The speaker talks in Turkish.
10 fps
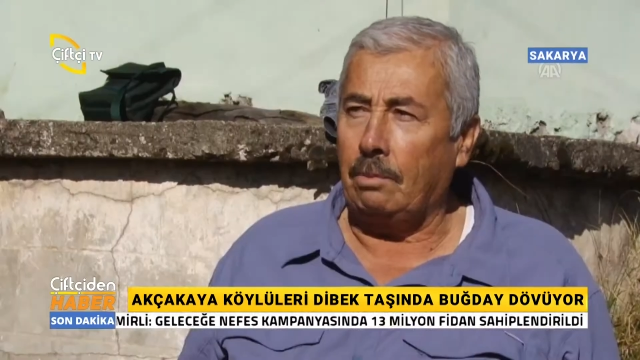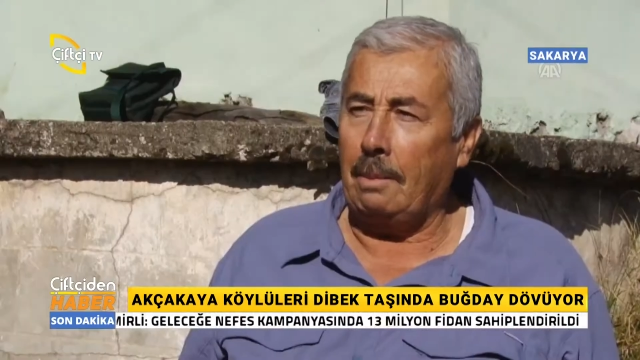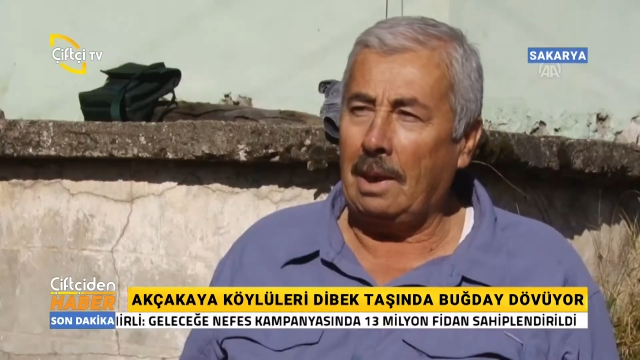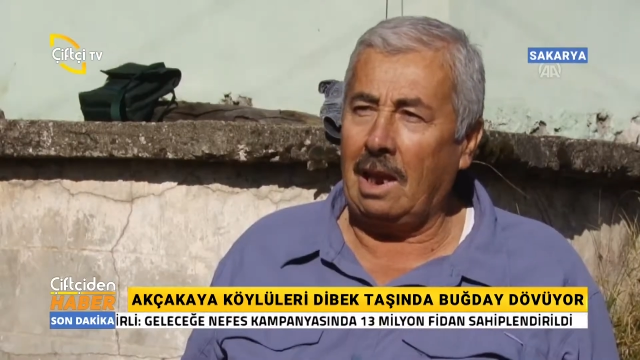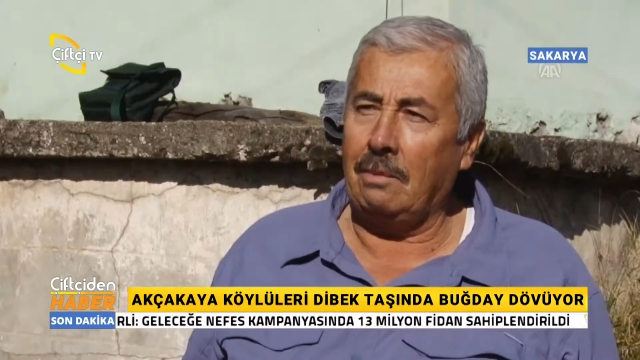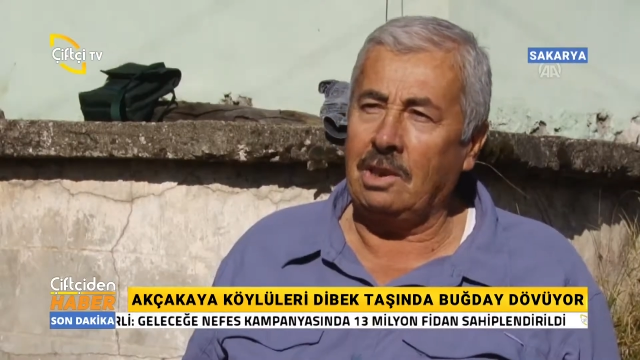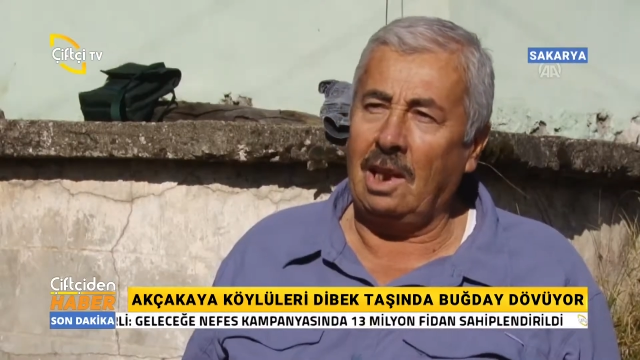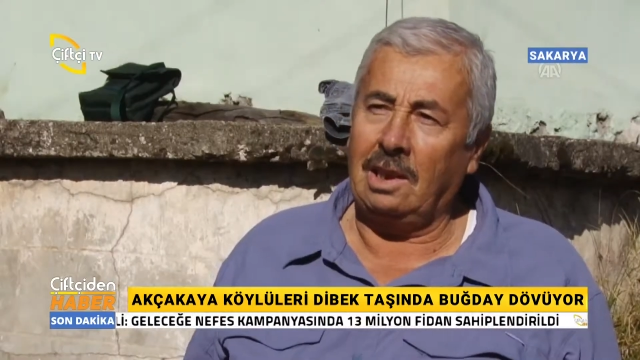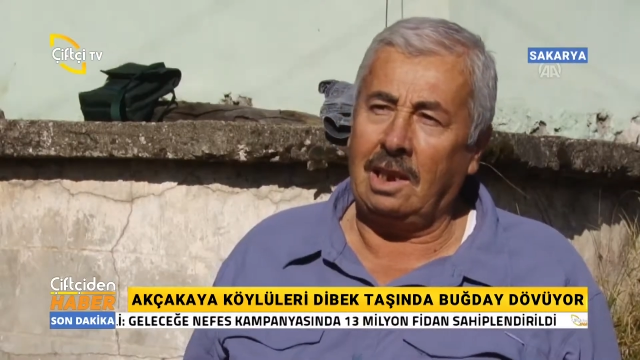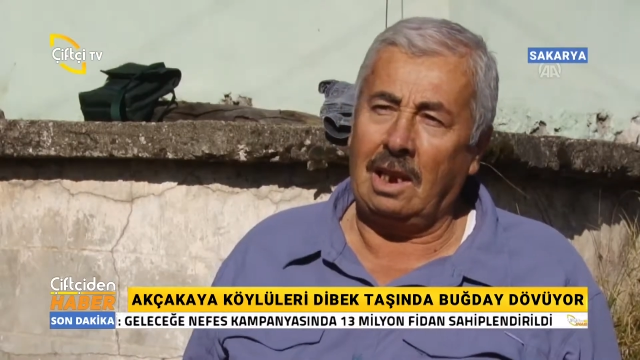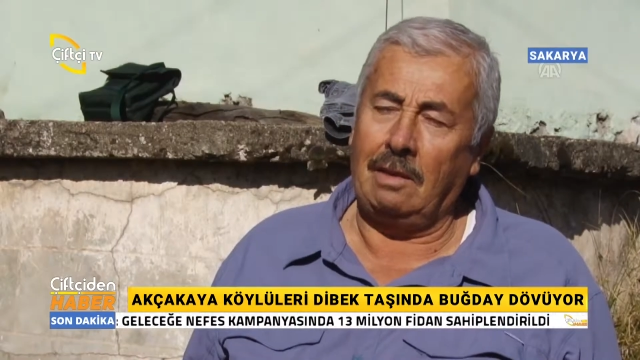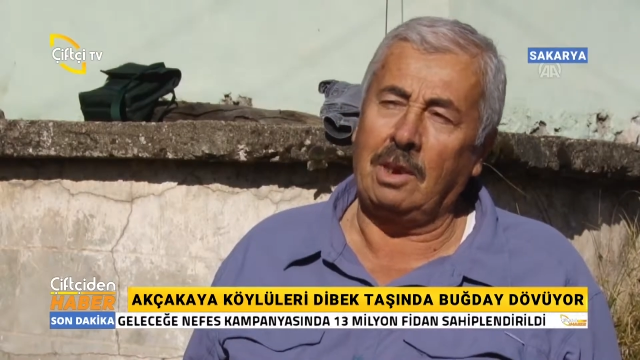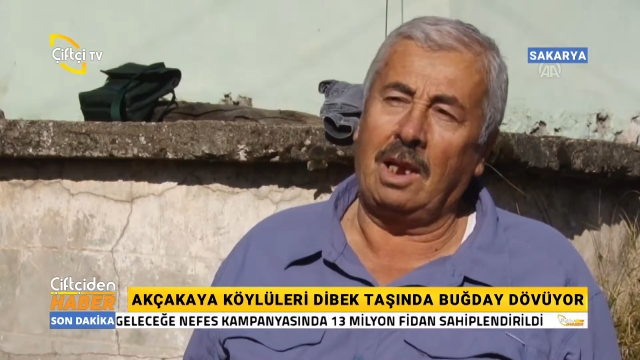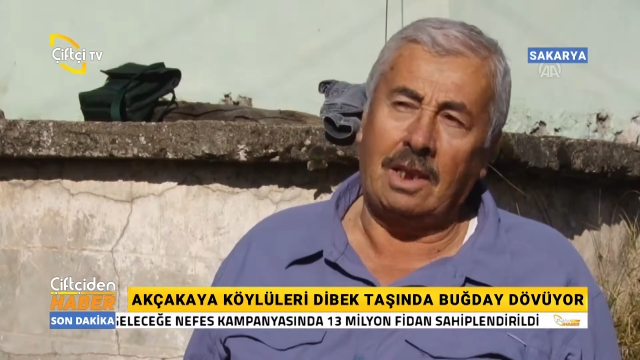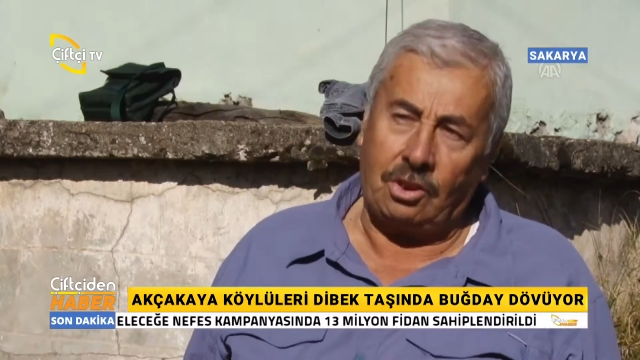Babalarımızdan,
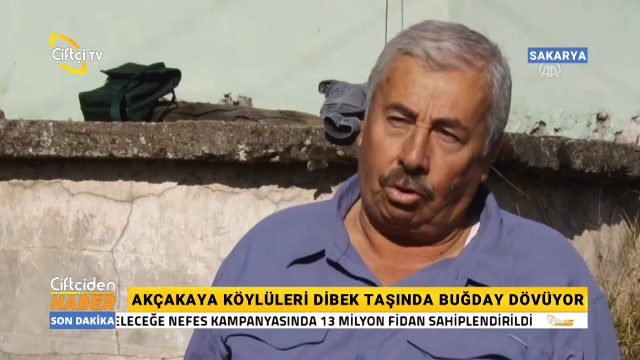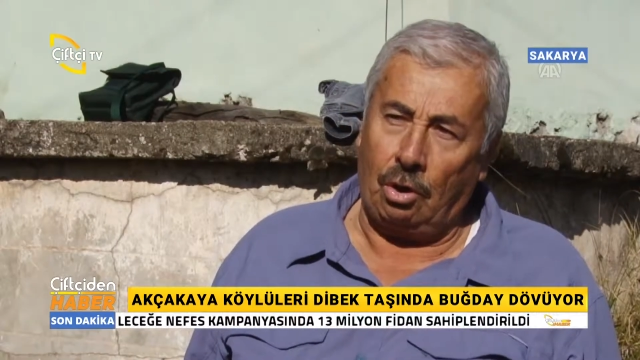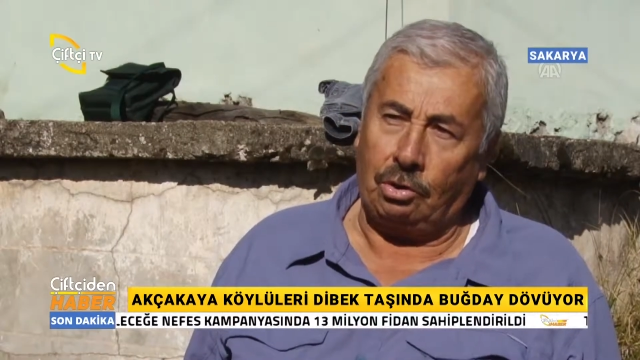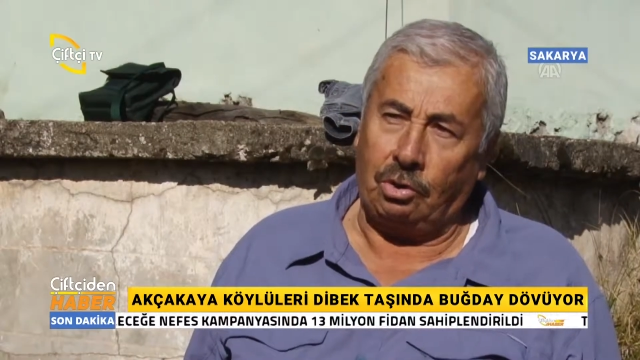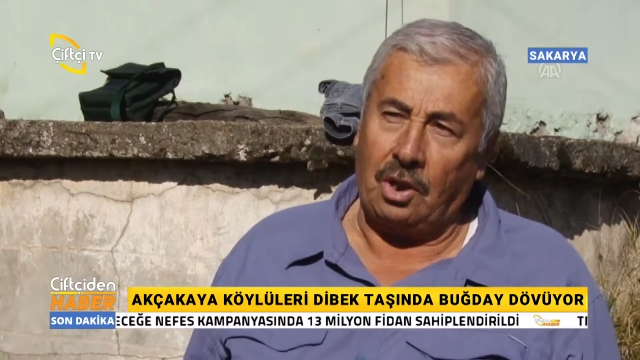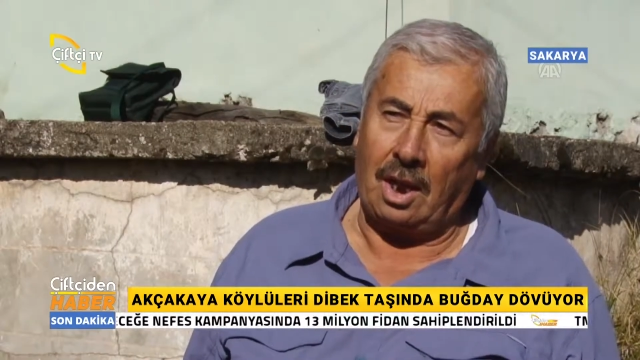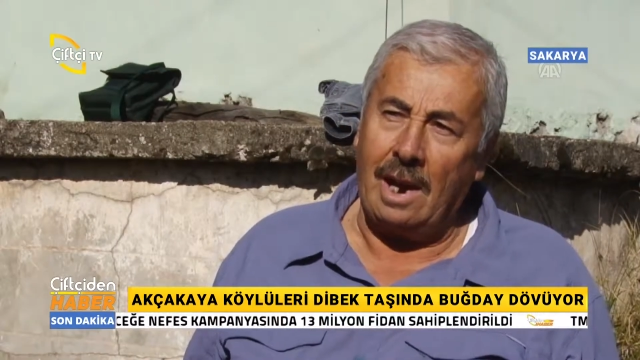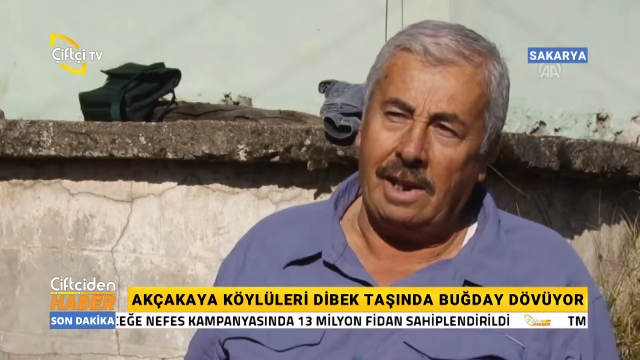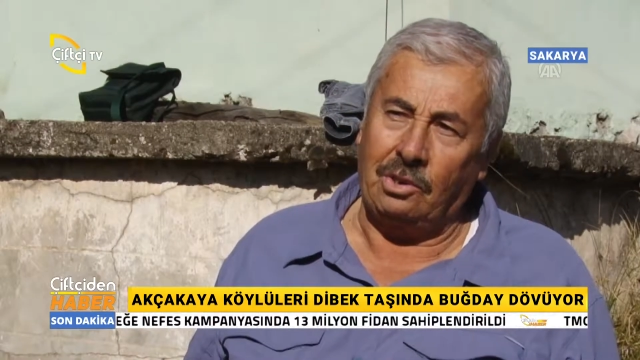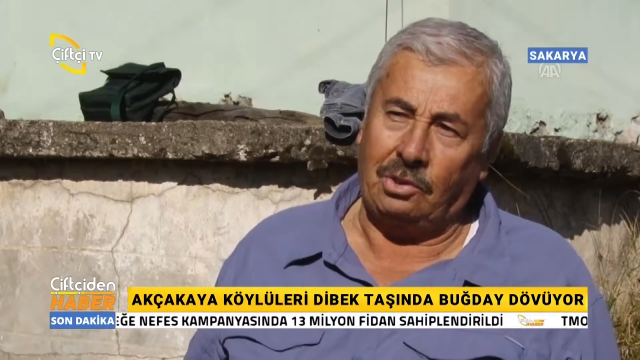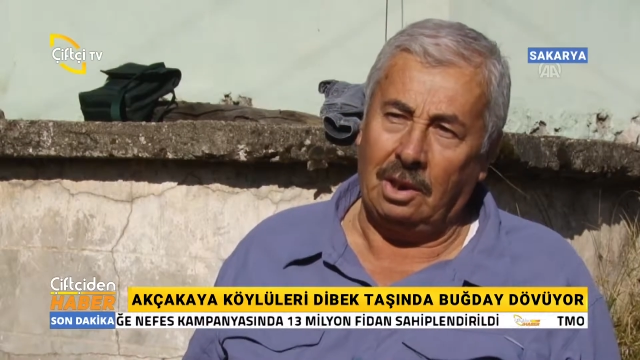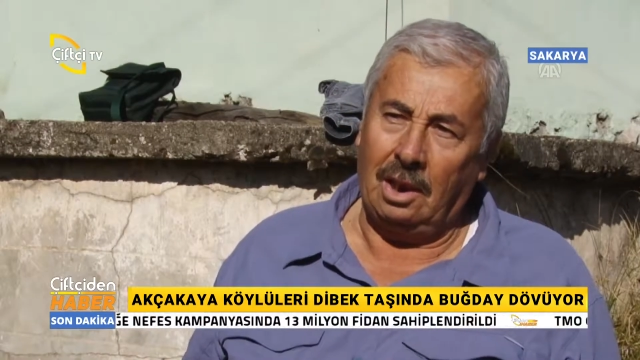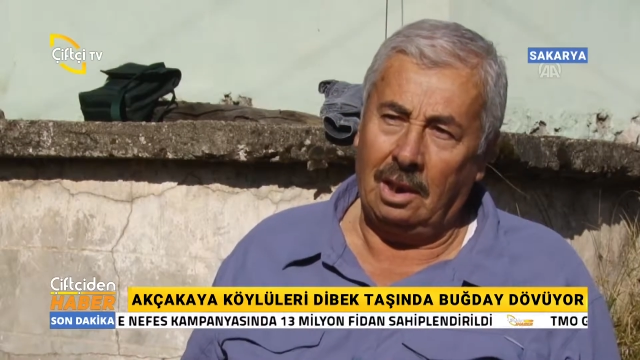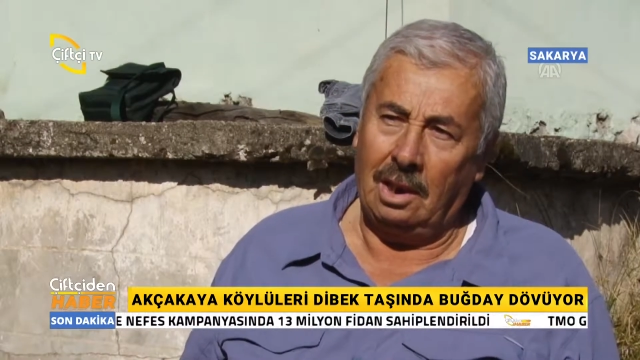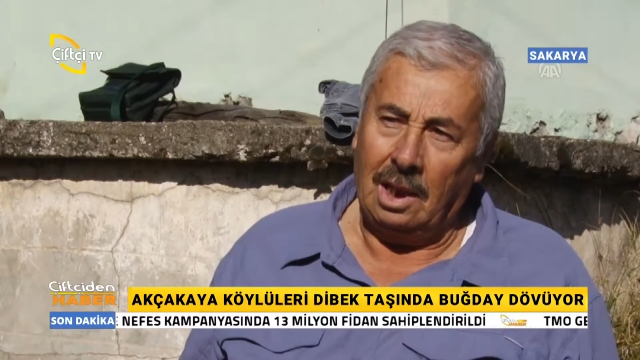dedelerimizden nasıl gördüksek aynısını
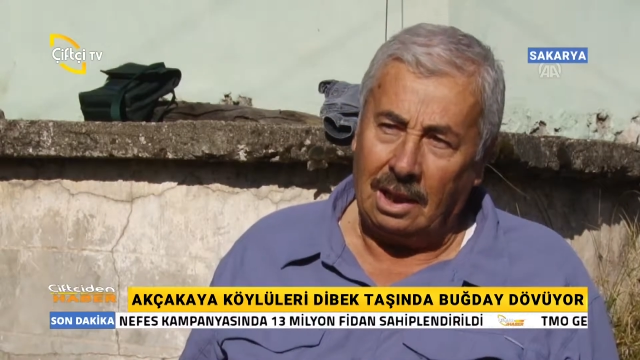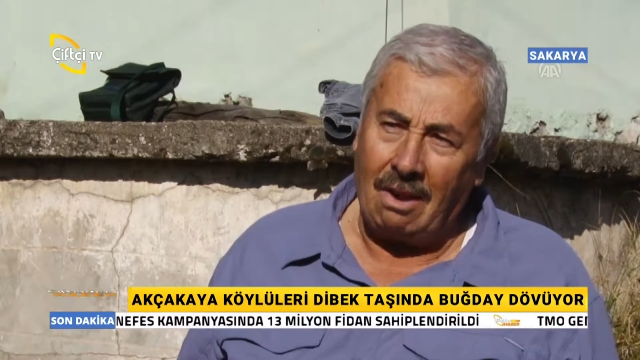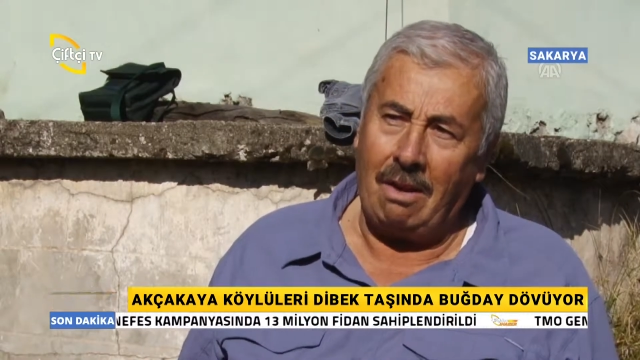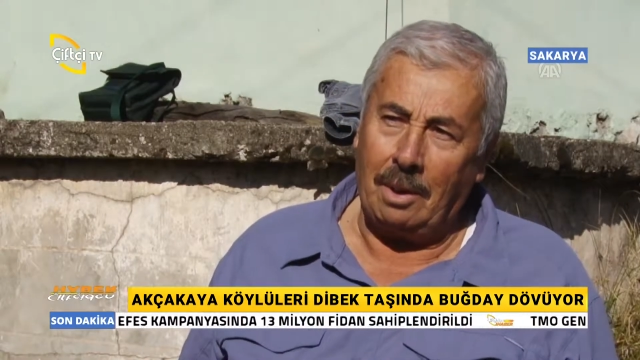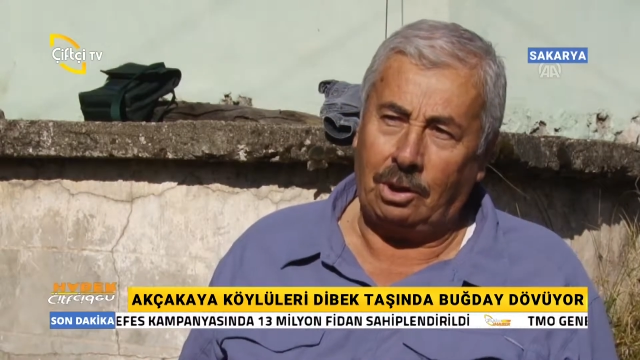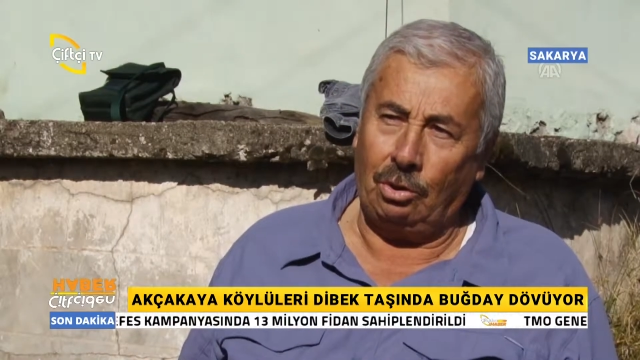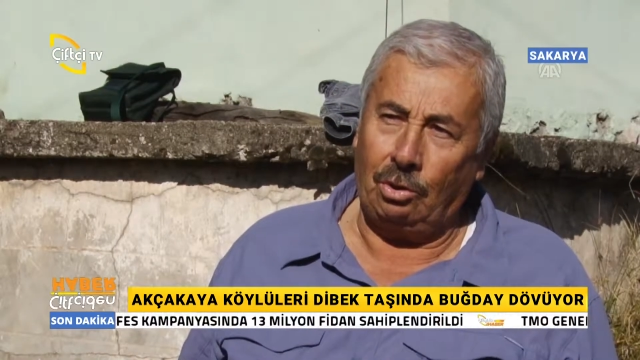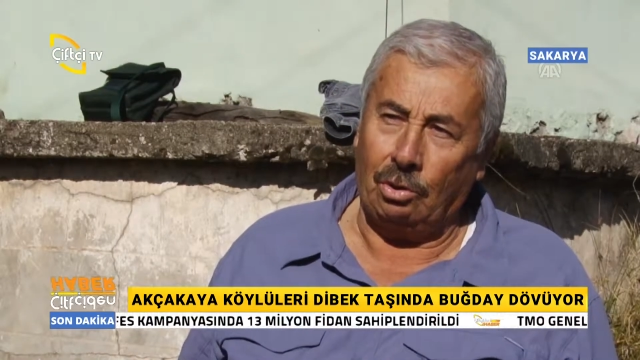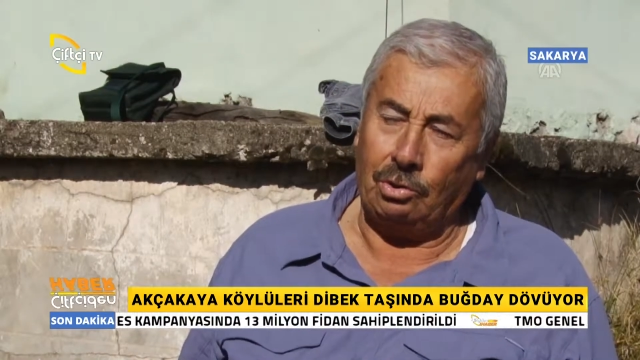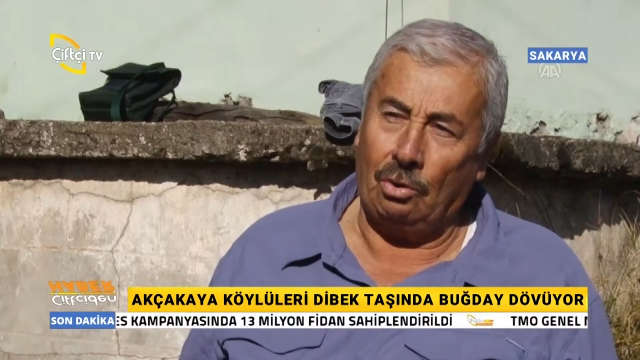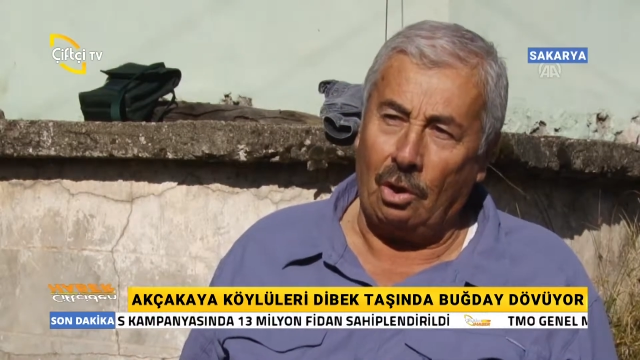devam ettiriyoruz.